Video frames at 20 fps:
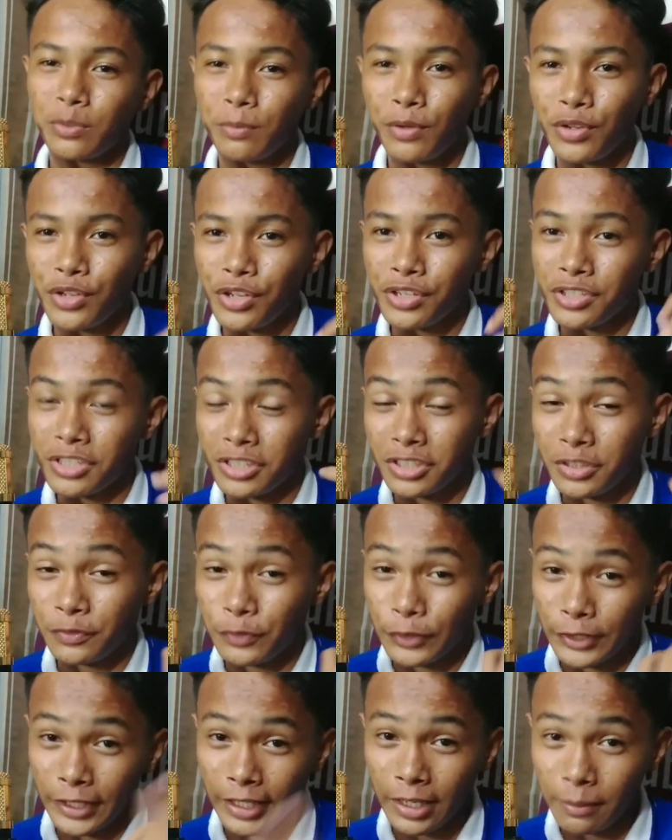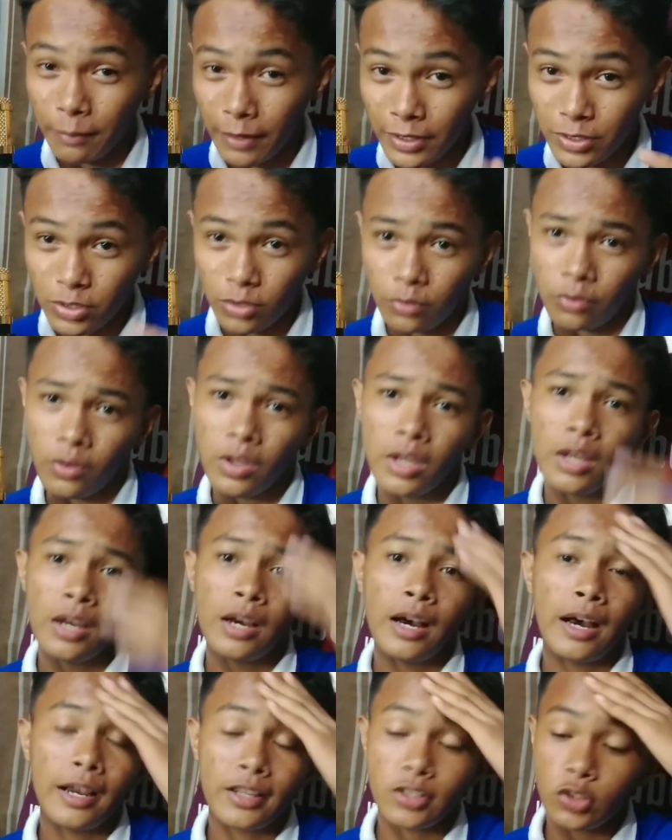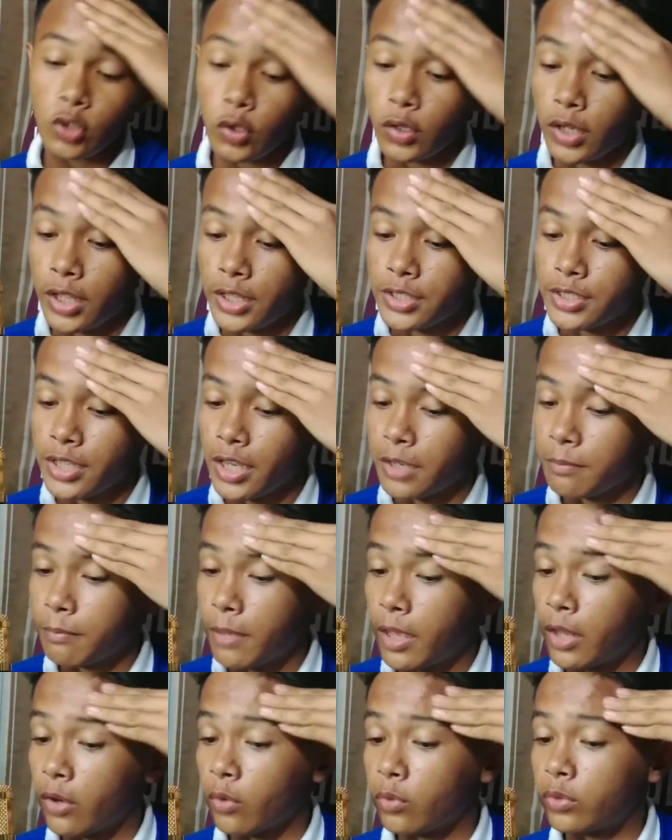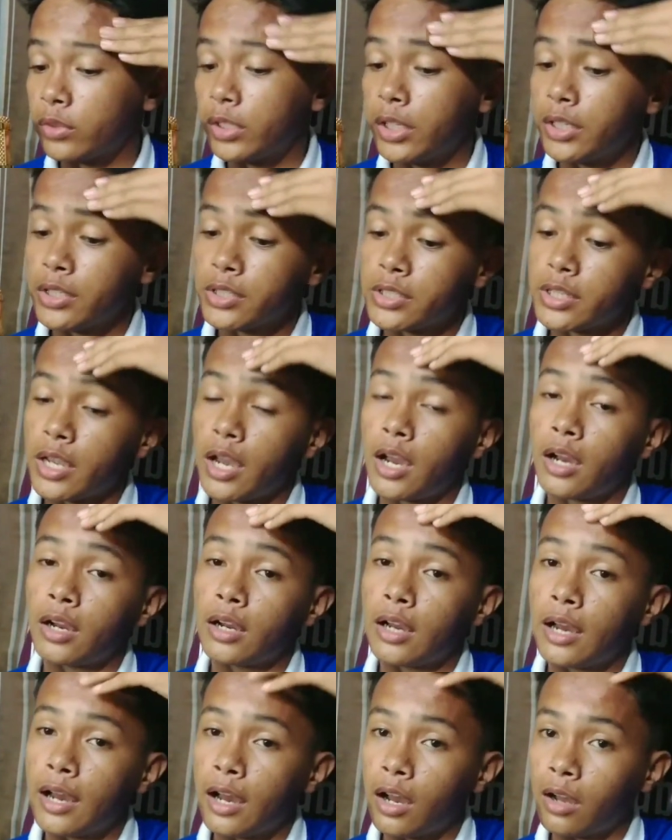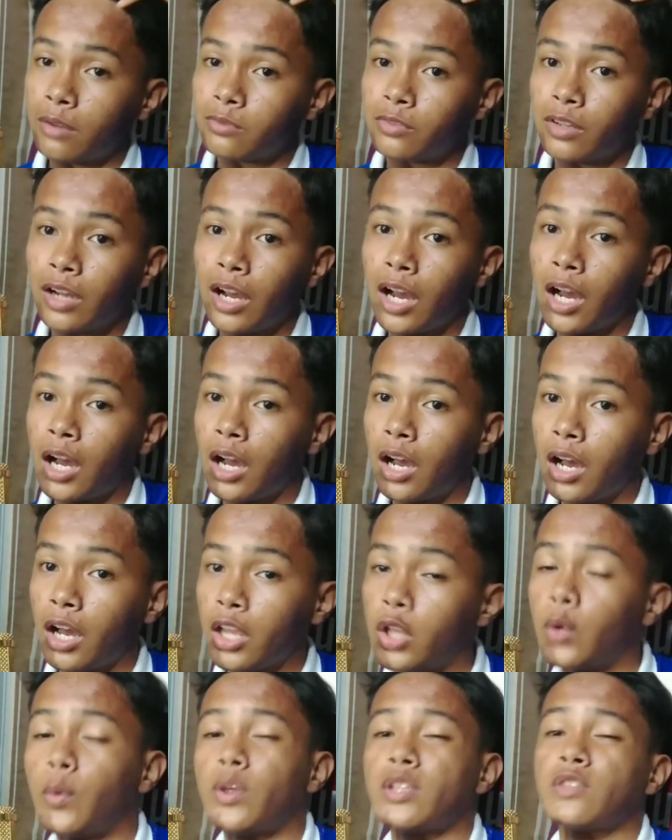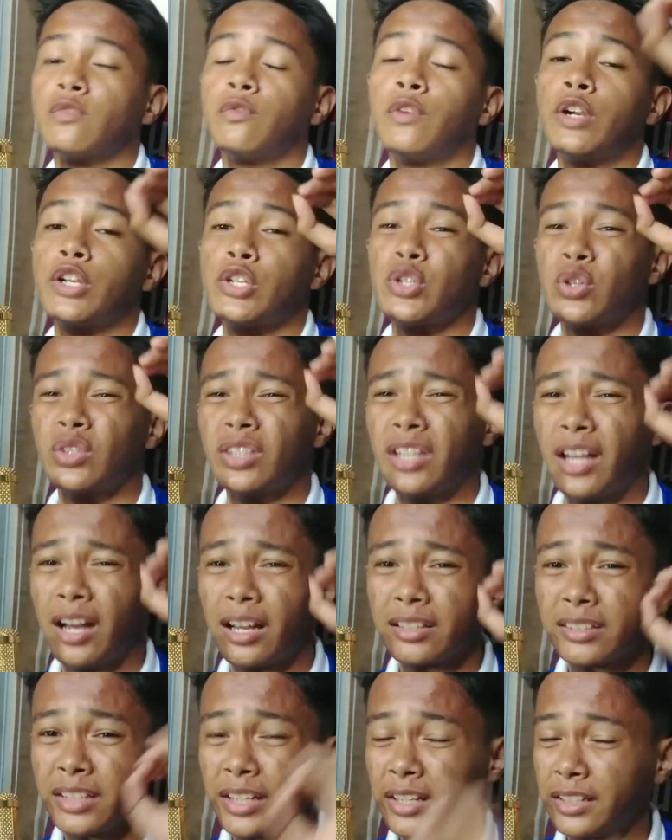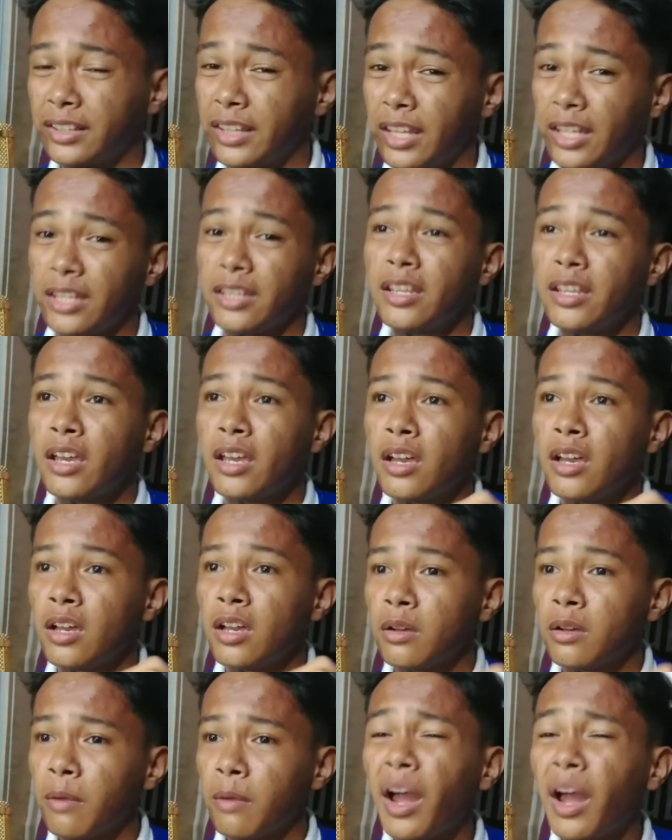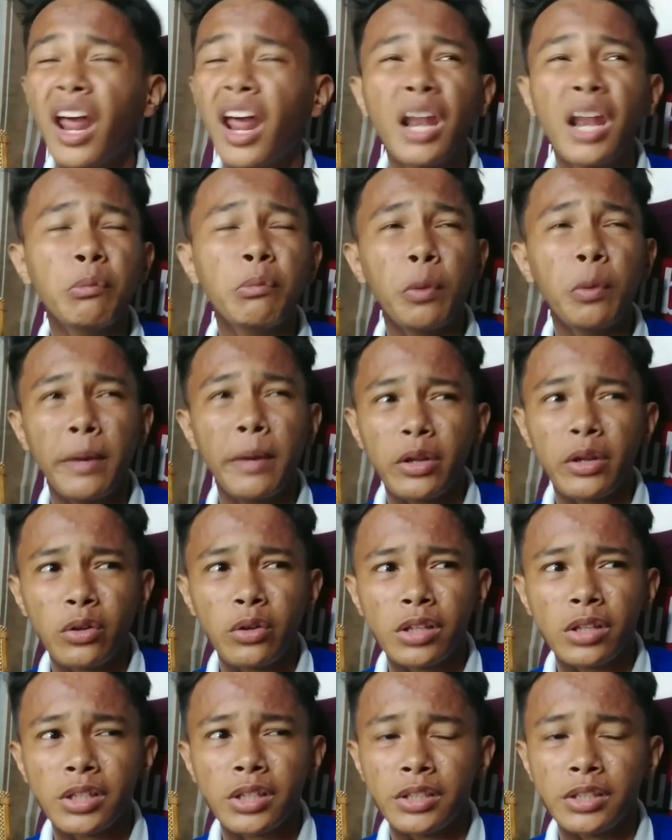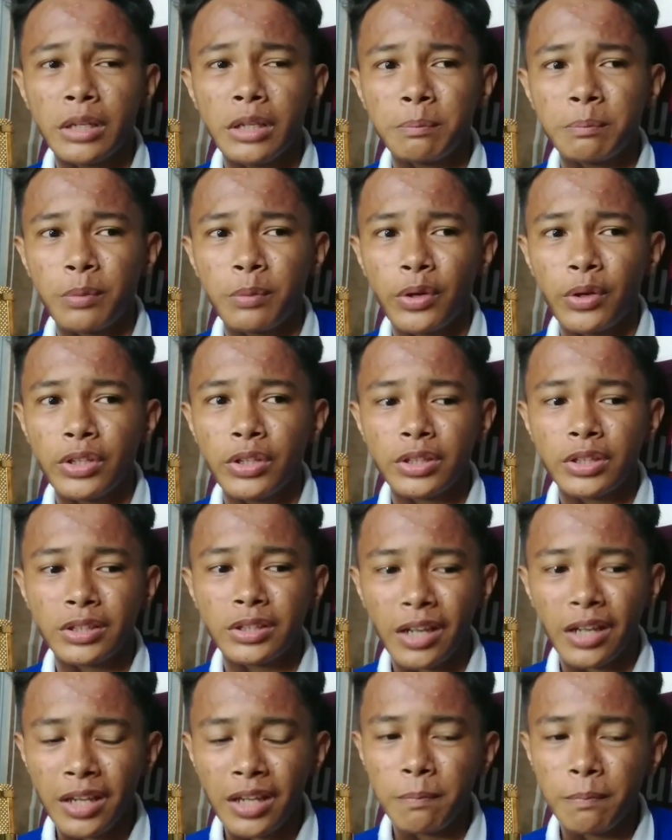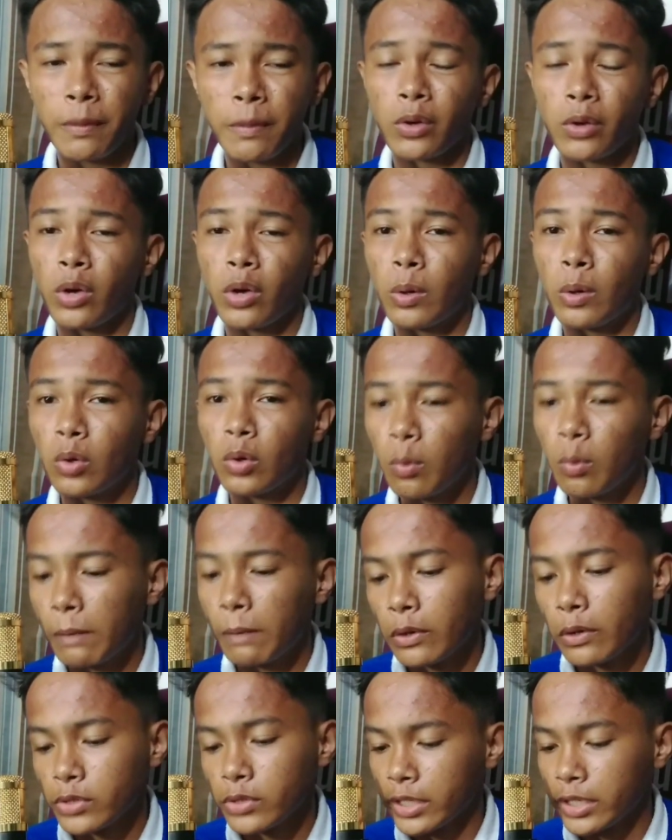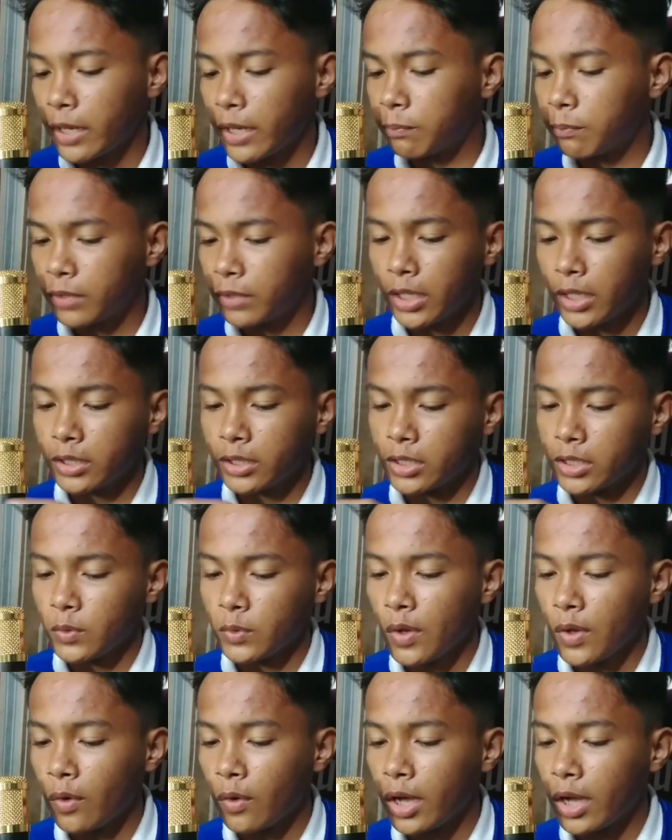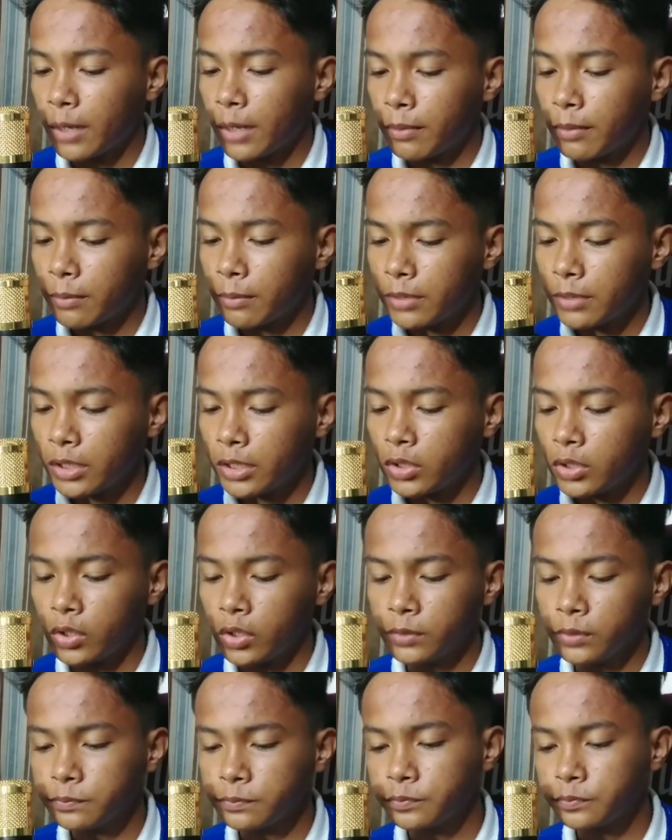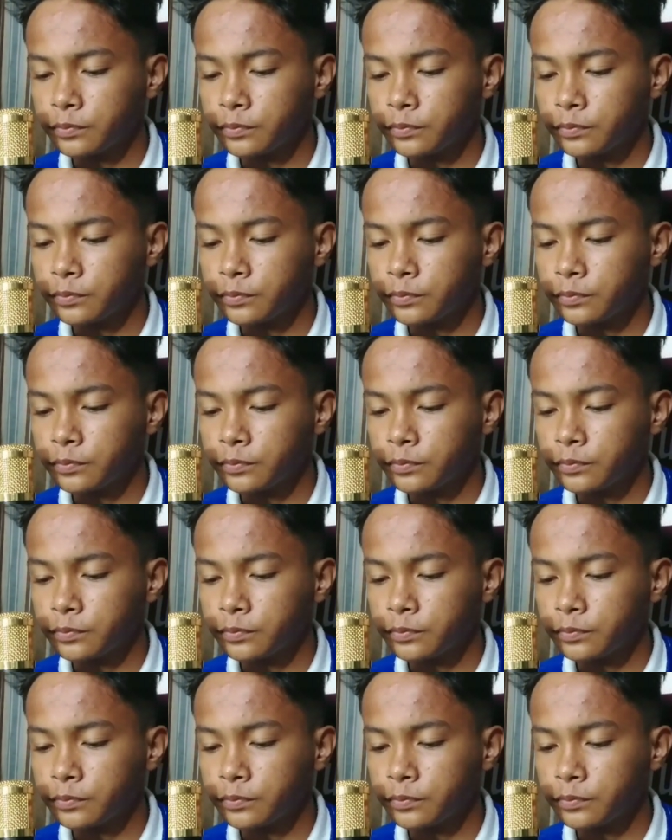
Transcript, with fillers: Ano, meron siyang 64 gigabytes of uh, storage and meron din siyang uh, uh, iOS version ng 13 Uh, alam ko meron ng 13.3 pero ayun kung paano siya i-update kasi wala akong kaalam-alam dito.